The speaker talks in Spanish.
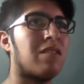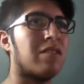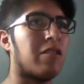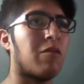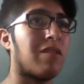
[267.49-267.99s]

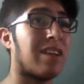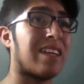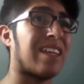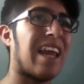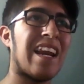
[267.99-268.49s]
se dieron cuenta
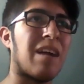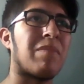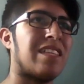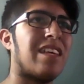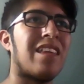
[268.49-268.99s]
que tenía la
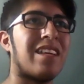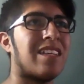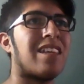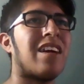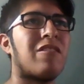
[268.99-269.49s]
capacidad de
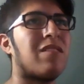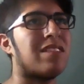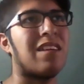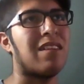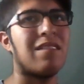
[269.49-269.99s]
hacer daño hasta